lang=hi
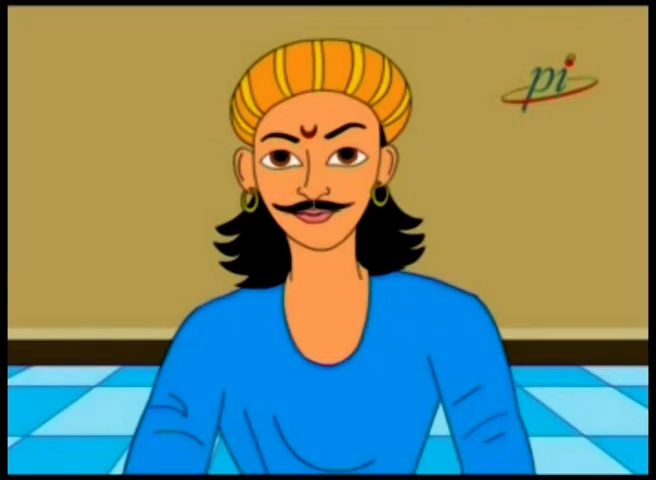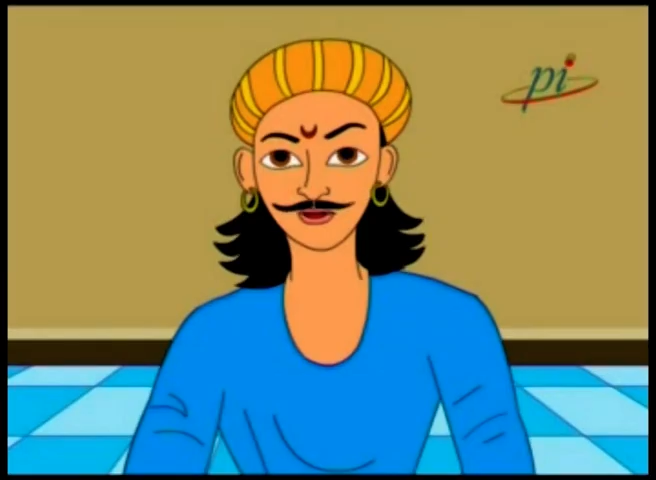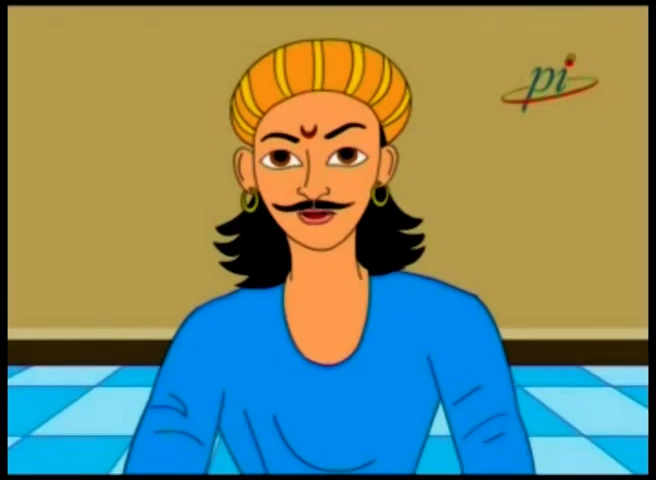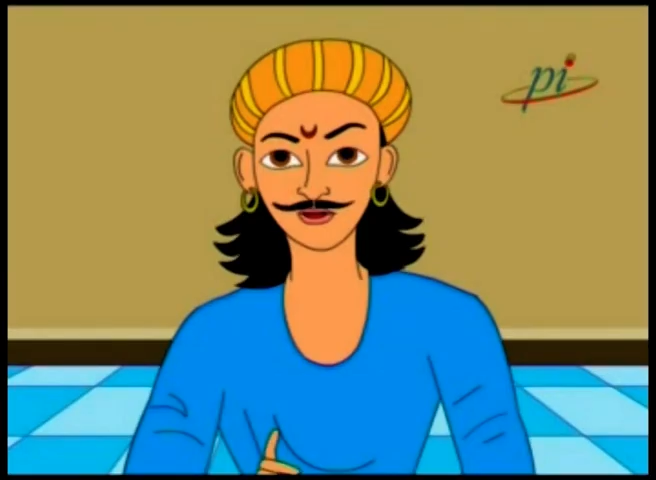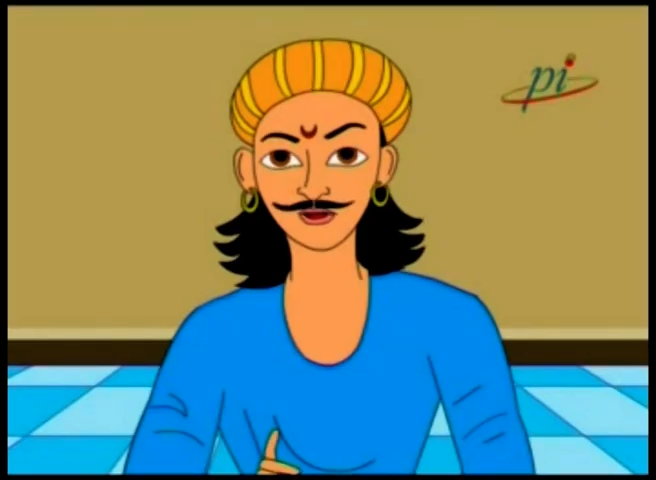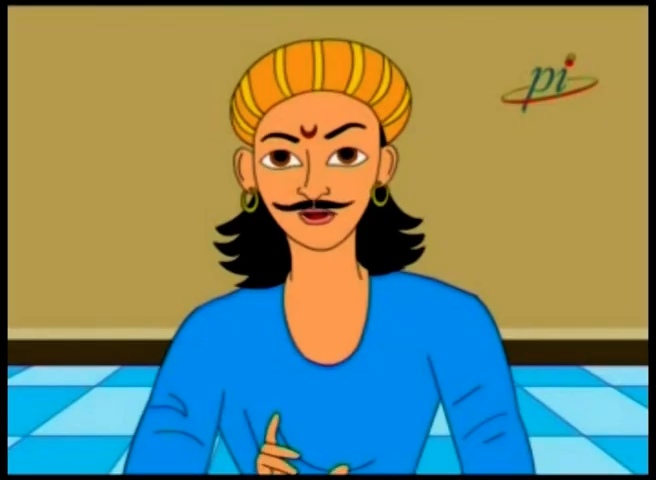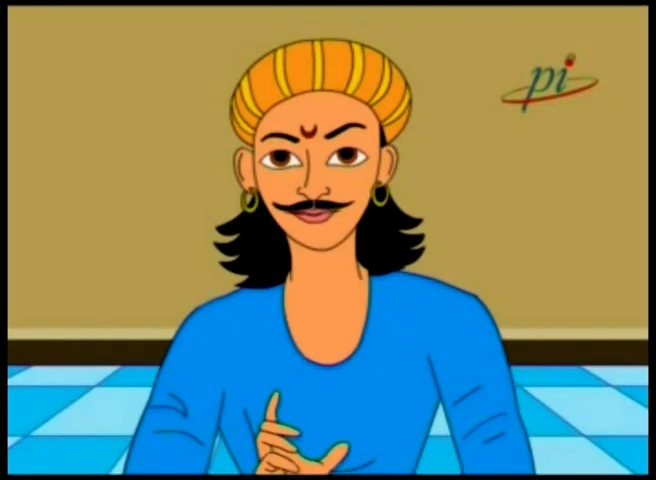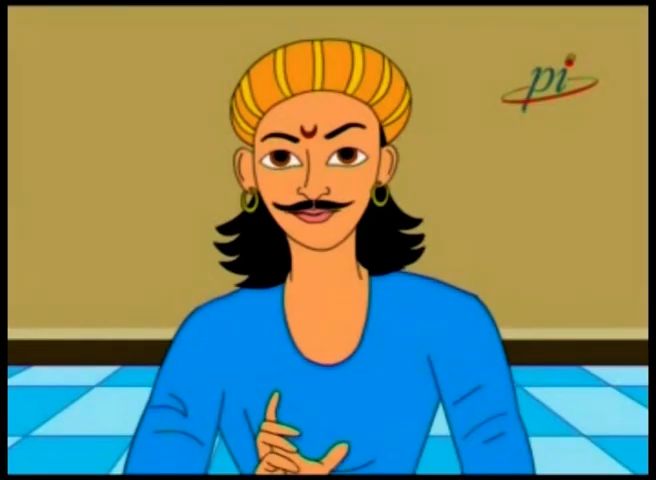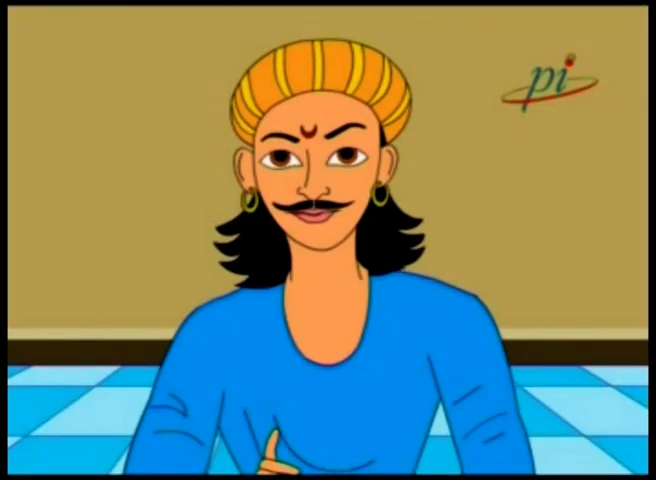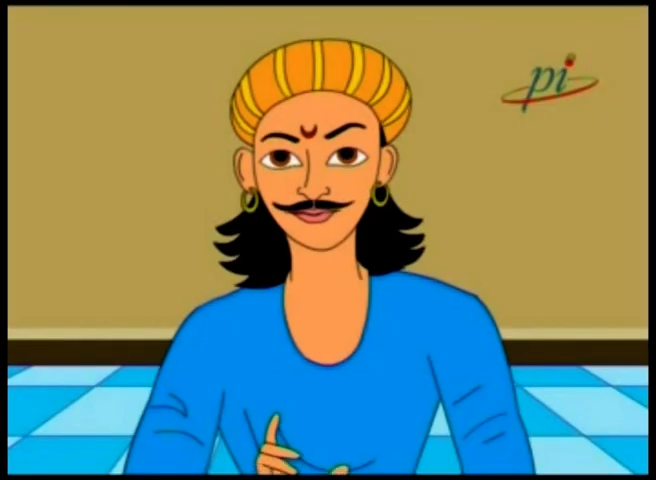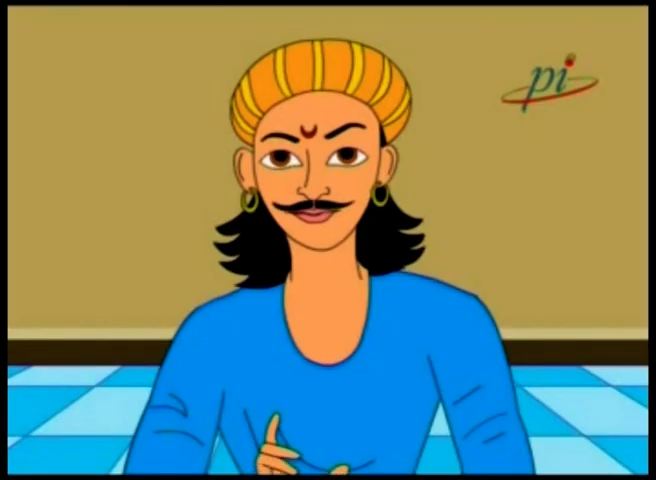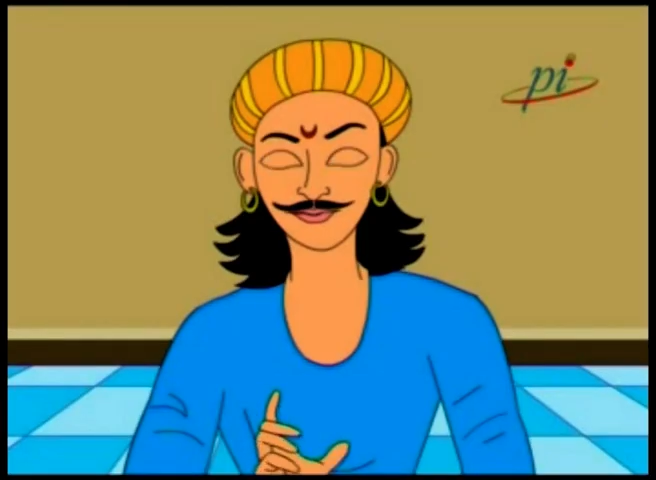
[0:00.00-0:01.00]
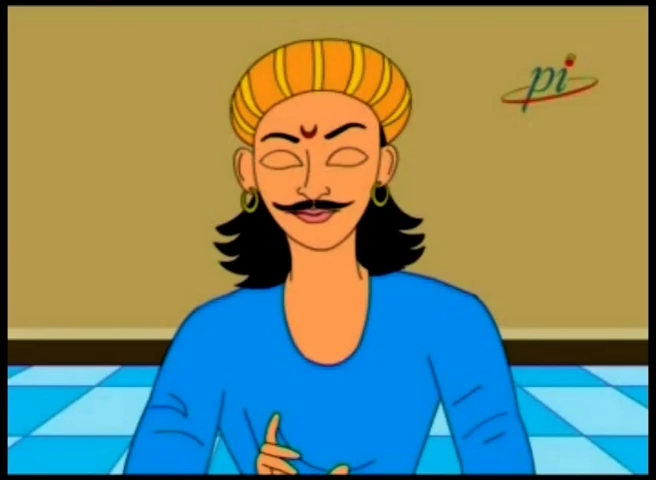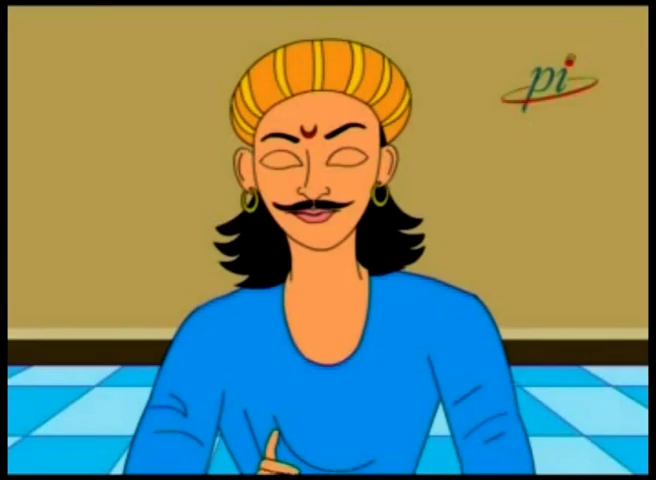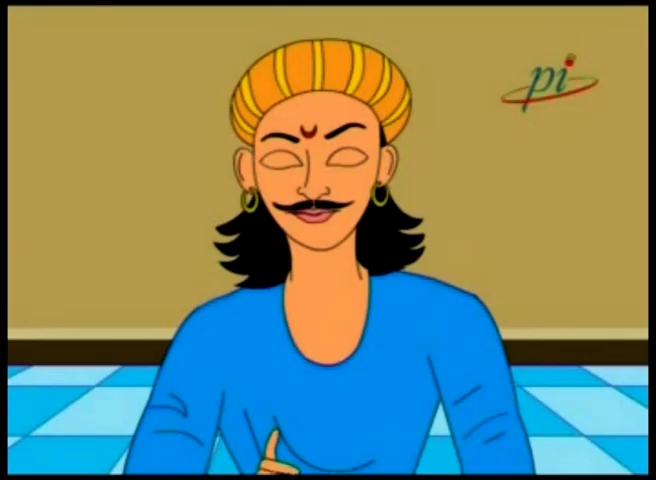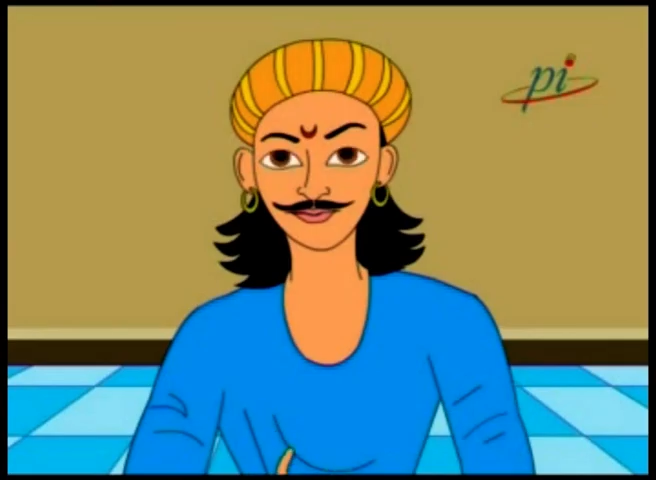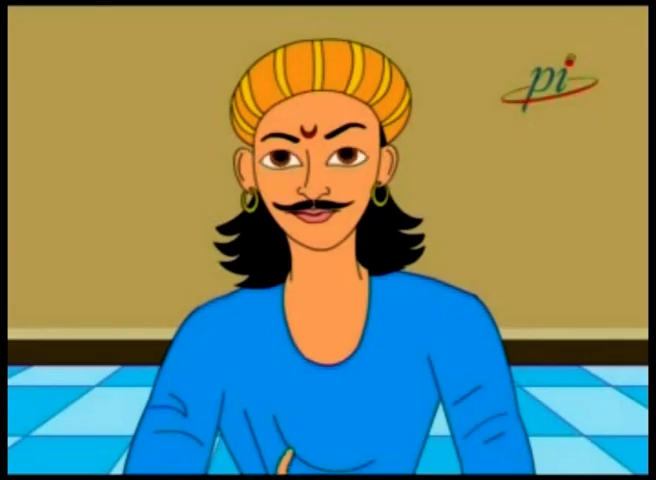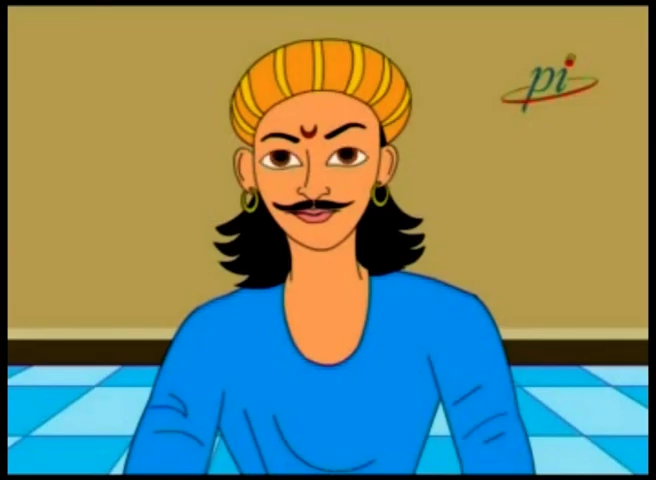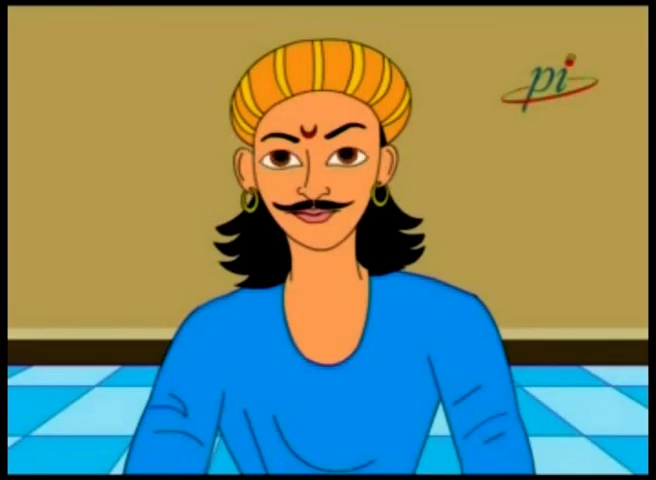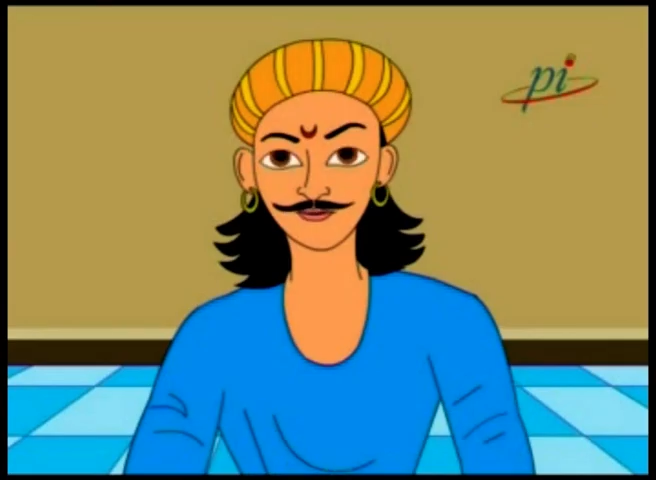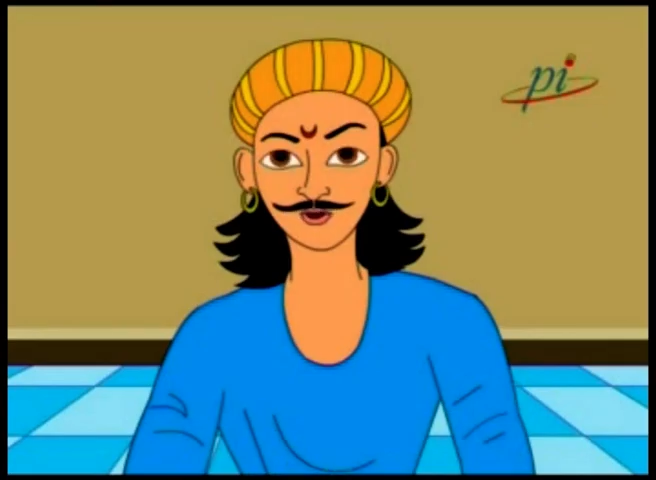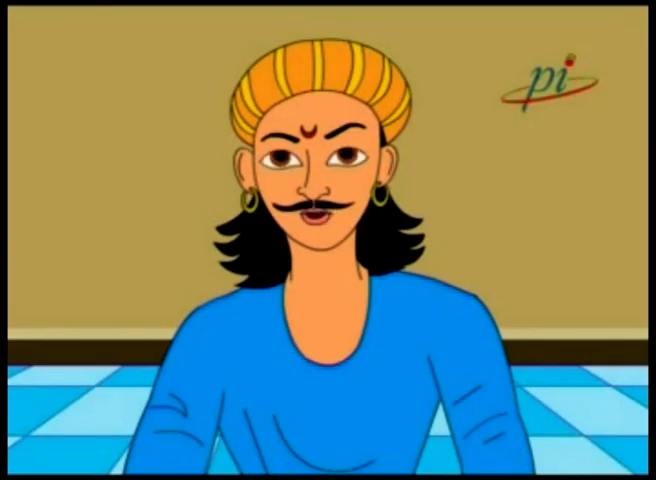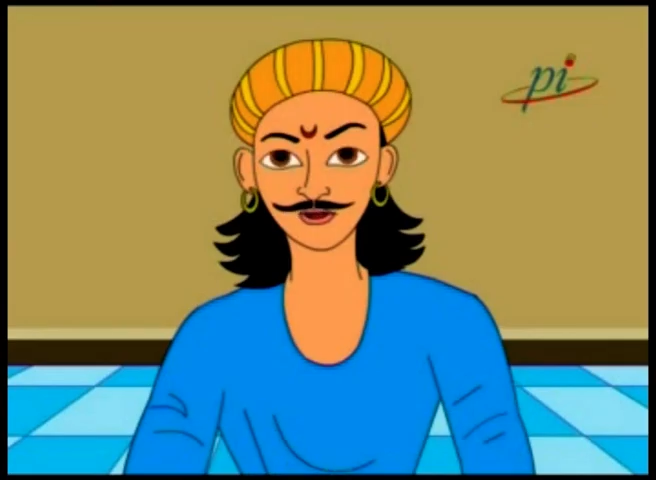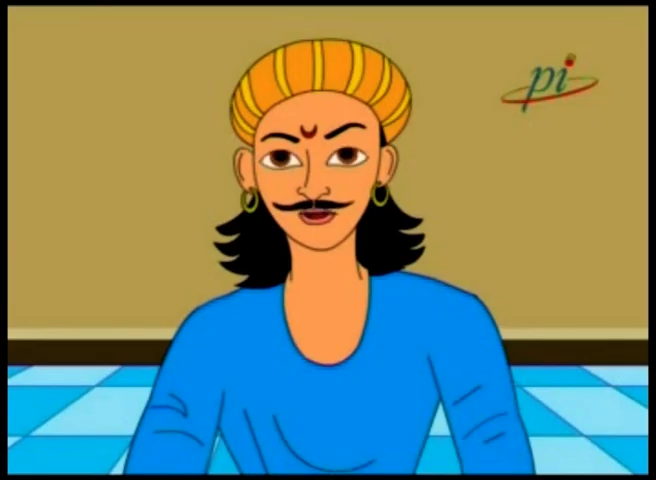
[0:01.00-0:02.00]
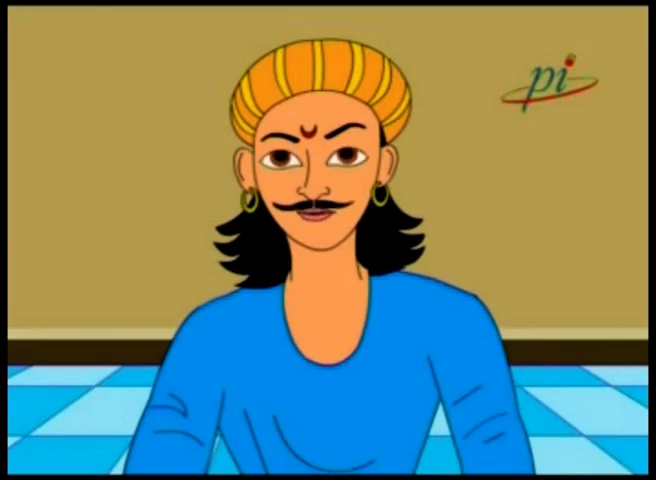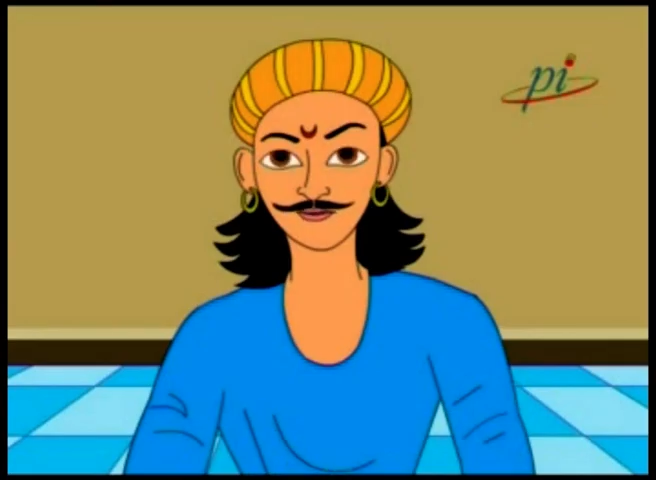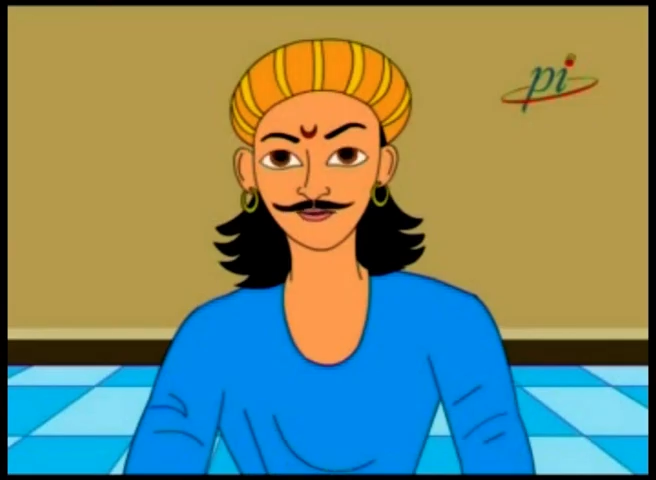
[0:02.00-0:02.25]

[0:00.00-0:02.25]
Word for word: अच्छा ठीक है मुझे थोड़ा